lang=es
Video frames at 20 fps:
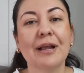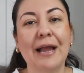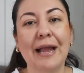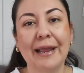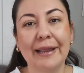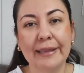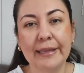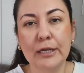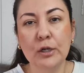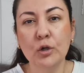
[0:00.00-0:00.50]

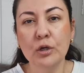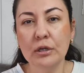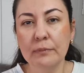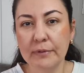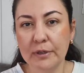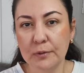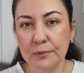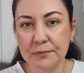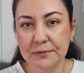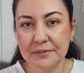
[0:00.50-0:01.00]
Aquí lo que
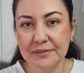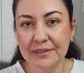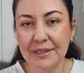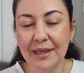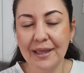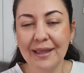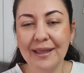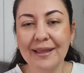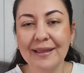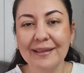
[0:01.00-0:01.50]
me
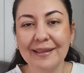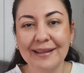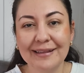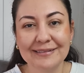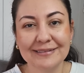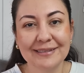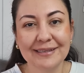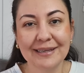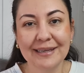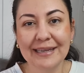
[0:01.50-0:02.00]
gusta
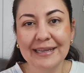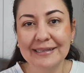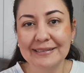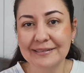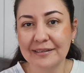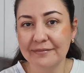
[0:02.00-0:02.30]
es que el